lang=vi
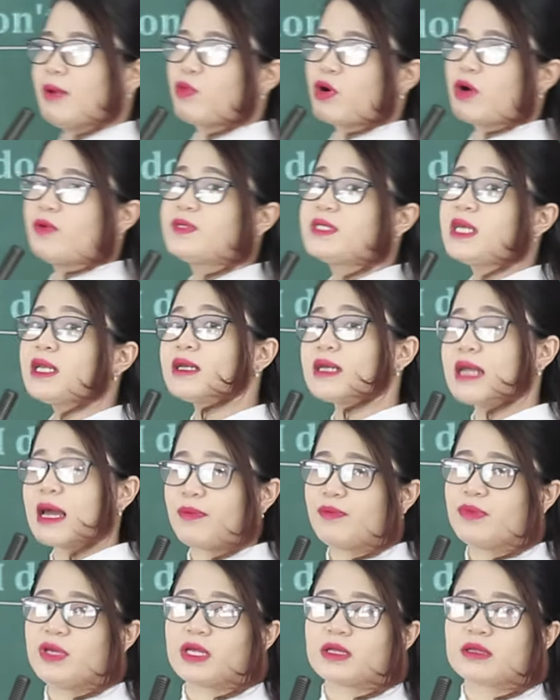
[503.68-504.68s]
là một câu rất
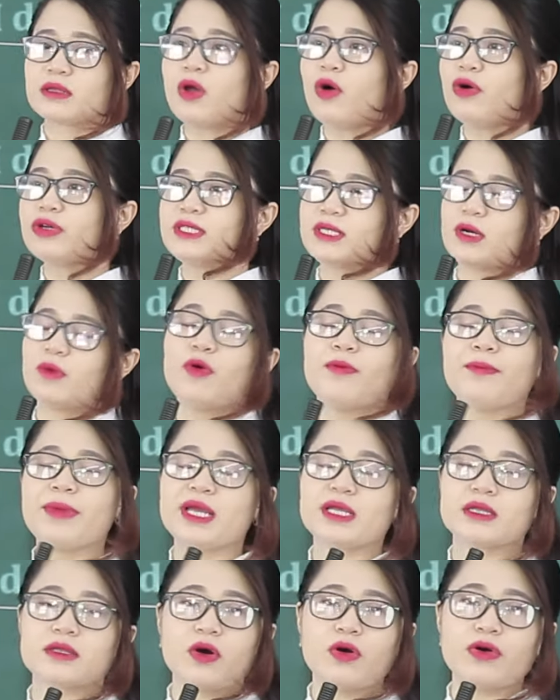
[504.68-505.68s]
đặc biệt. Tôi chỉ có một
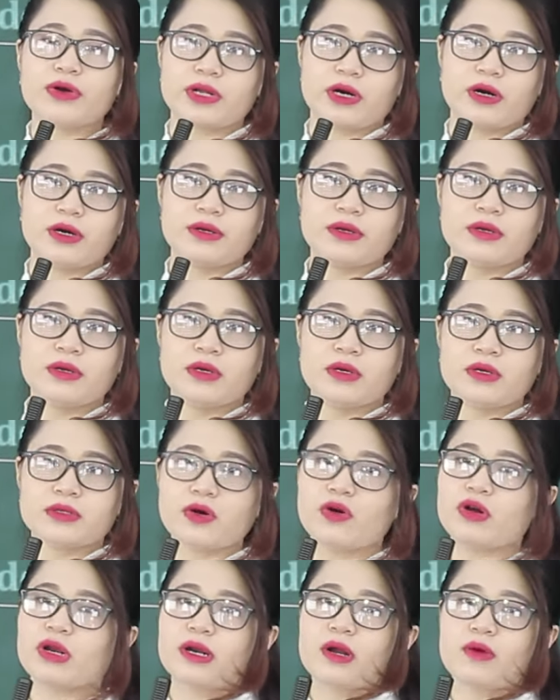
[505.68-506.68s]
mình tôi thôi,
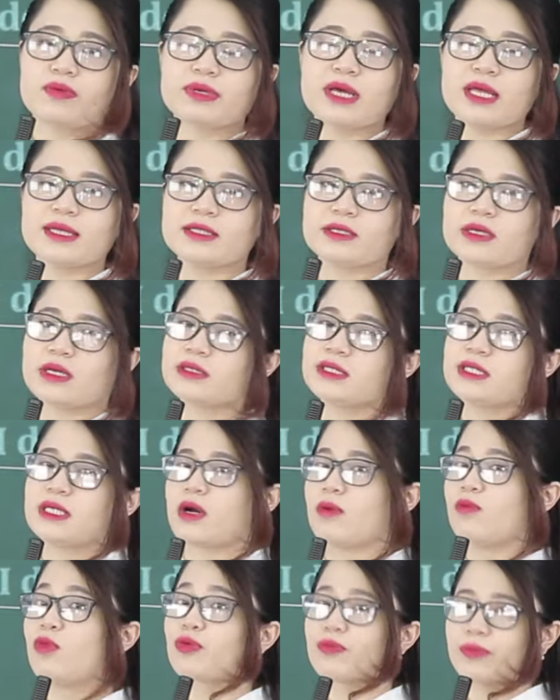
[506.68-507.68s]
tôi là độc nhất cho nên chỉ
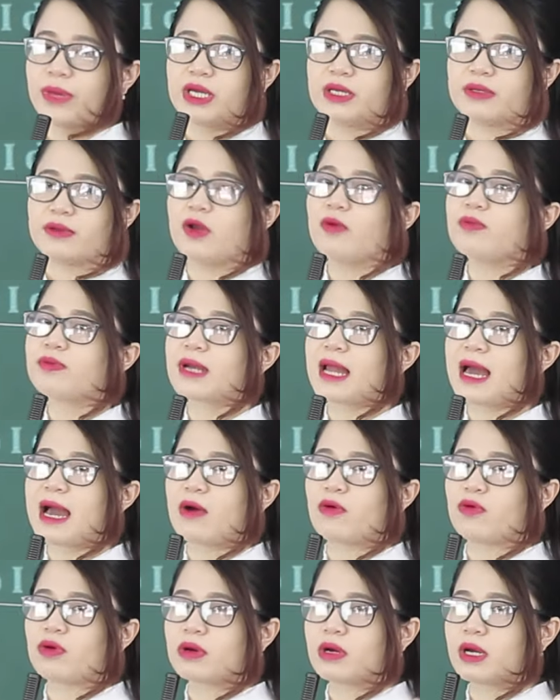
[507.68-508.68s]
có một mình. Lúc
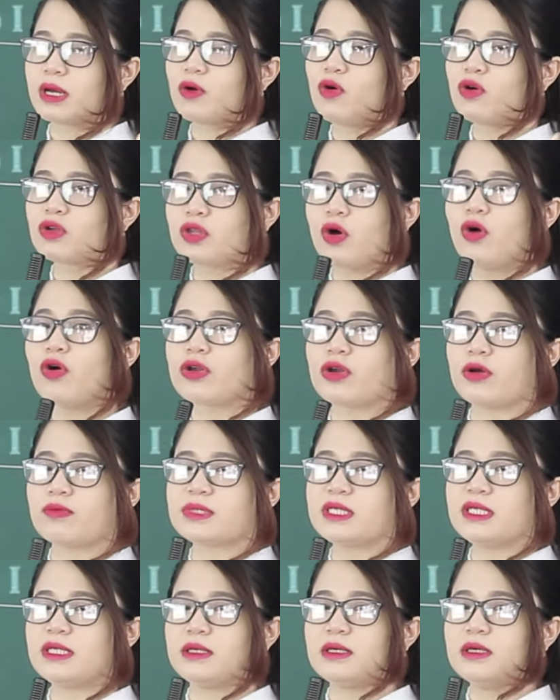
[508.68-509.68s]
nào cái ngôi tôi nó cũng
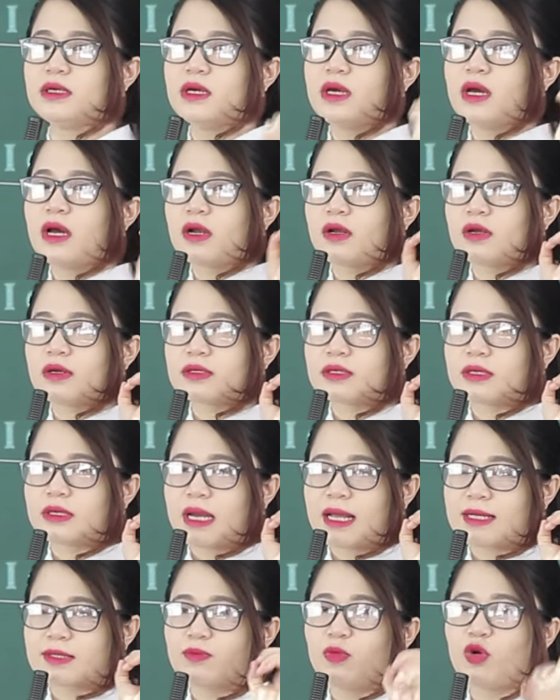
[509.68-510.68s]
chỉ
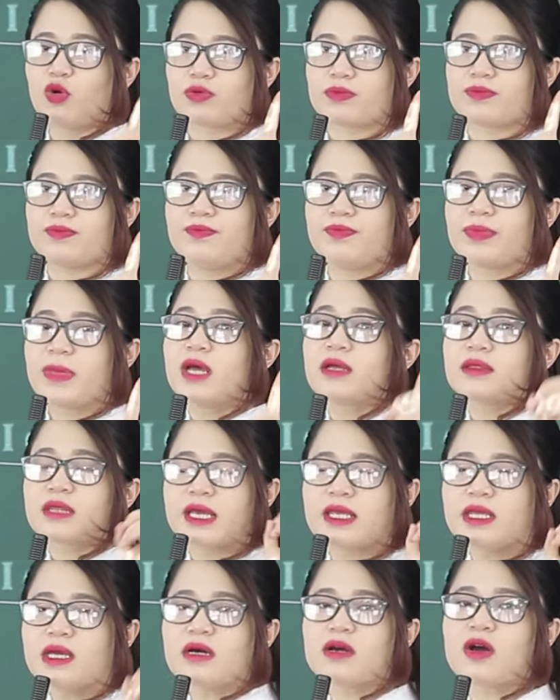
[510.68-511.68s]
là một.
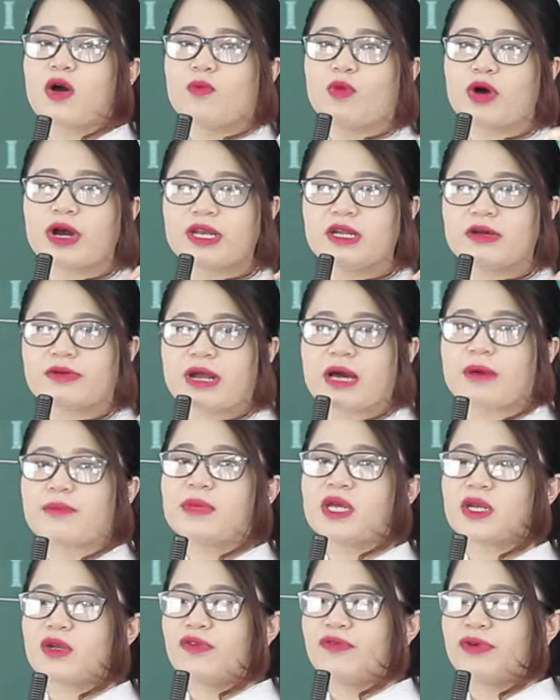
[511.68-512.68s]
Thế nhưng có một cái điều đặc
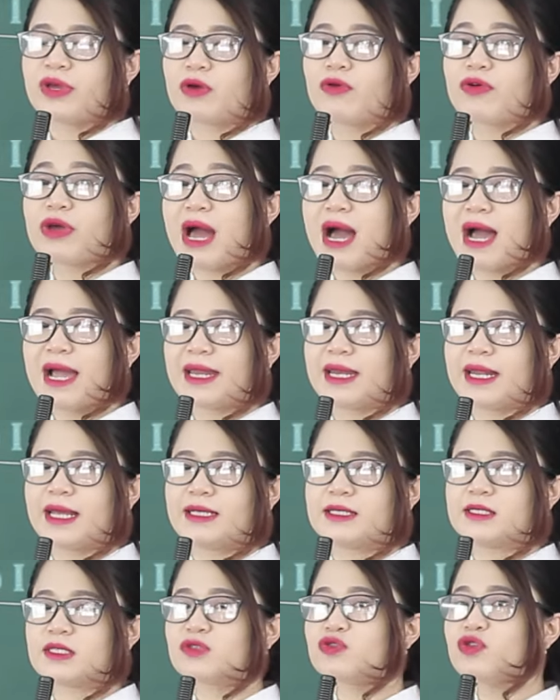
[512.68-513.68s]
biệt đối với ngôi I
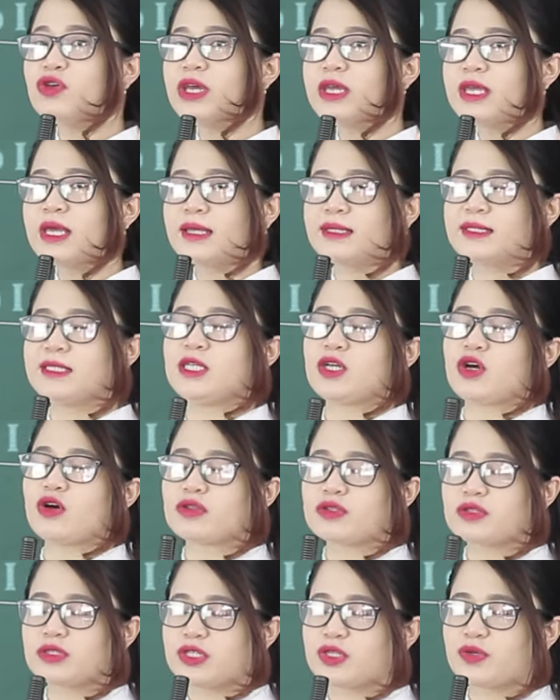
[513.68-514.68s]
này, duy nhất chỉ có
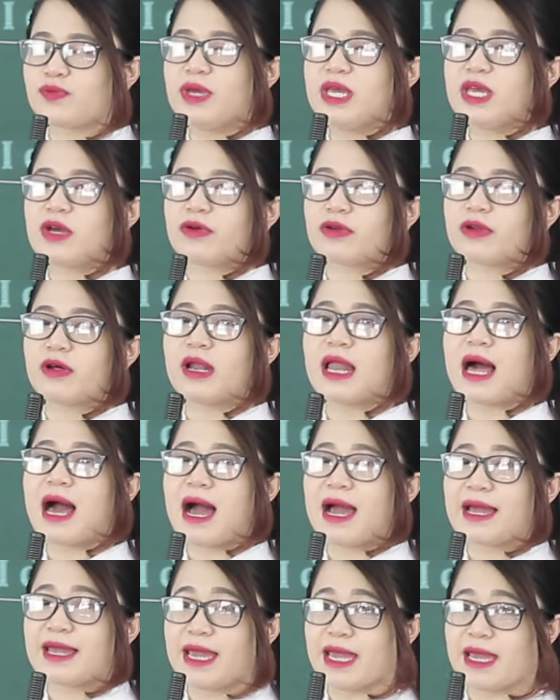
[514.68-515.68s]
to be của nó
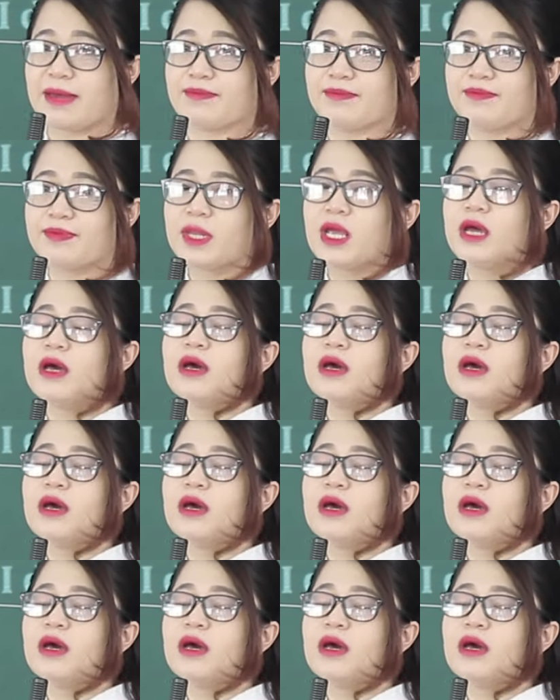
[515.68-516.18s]
là I am.